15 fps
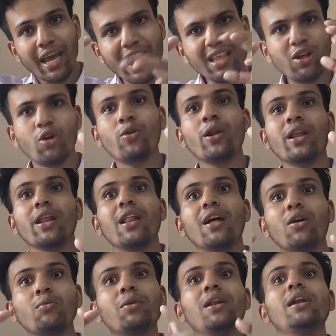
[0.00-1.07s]
এই ধরনের
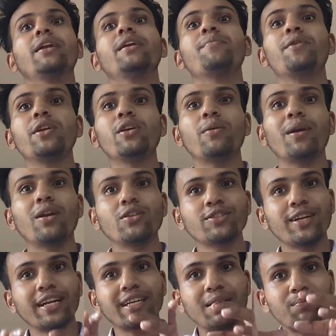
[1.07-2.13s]
এরকম রিলেটেড ভিডিও বানানোর
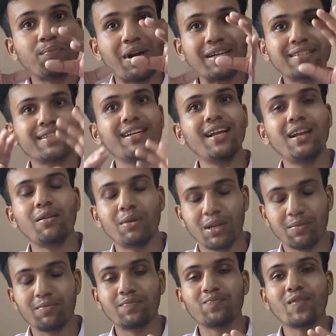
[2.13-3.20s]
জন্য একটা পার্সোনাল
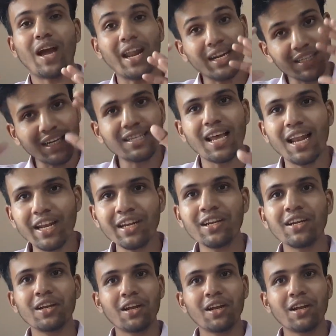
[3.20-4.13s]
মানে আর একটা চ্যালেঞ্জ